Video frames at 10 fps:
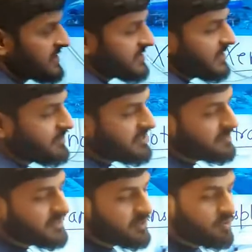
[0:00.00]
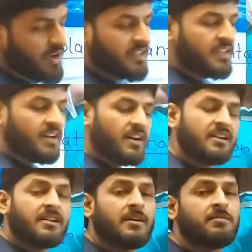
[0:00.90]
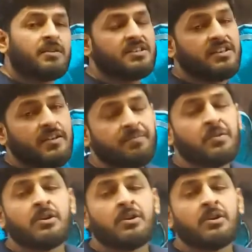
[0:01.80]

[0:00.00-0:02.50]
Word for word: इसका मतलब ये हुआ कि अगर हम किसी